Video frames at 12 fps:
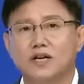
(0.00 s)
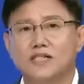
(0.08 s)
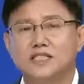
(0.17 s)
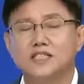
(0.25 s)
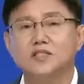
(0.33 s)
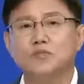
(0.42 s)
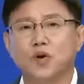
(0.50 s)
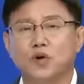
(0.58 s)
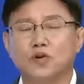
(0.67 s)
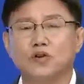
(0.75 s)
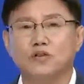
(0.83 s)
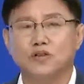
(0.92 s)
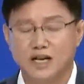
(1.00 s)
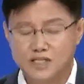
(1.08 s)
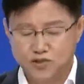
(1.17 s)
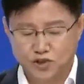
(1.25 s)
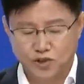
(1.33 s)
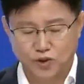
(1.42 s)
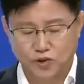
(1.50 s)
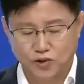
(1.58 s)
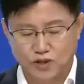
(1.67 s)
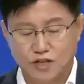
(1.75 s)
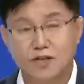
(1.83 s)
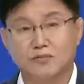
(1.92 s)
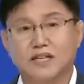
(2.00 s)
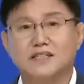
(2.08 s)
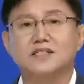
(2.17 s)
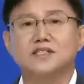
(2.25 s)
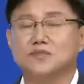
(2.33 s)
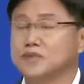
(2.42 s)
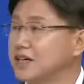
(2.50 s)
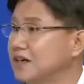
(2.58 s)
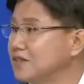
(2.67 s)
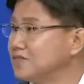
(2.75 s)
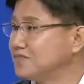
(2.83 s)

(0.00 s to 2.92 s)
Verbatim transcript: 지능 묘곡을할 수 있도록 만들었습니다.